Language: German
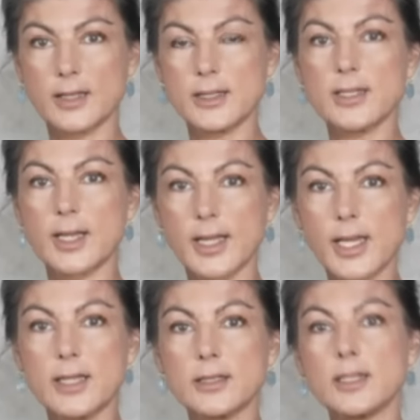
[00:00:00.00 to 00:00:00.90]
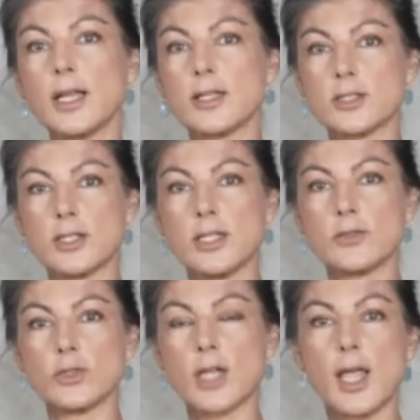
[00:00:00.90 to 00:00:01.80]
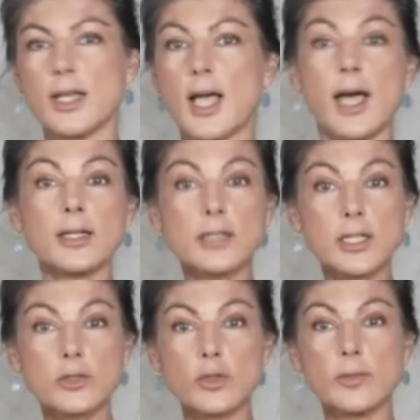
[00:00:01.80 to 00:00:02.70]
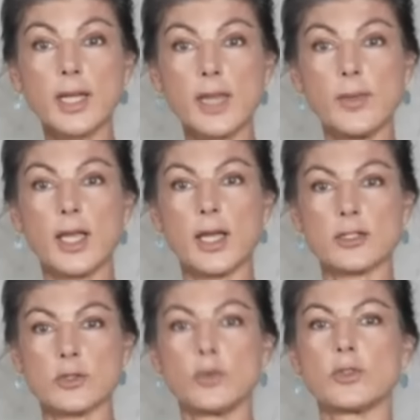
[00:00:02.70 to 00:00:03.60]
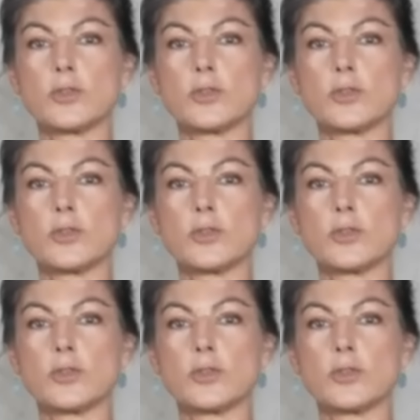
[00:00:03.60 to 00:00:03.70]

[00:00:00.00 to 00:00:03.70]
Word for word: in dieser Rede, die da zitiert wird, gar nicht um Remigration,